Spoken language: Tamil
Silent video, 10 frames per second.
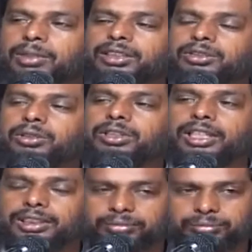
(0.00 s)
நமக்கு
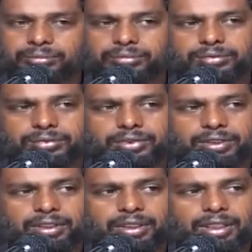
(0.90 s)
சொல்கிறது
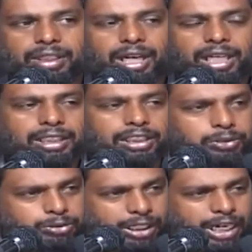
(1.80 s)
அது
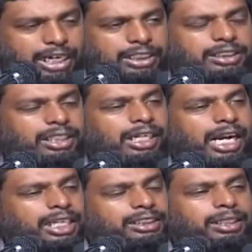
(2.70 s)
ரசூசல்லா அலிஸ்லம்
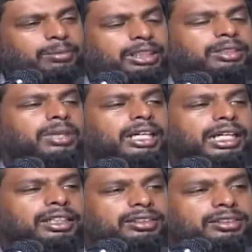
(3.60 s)
காலத்தில் மட்டுமல்ல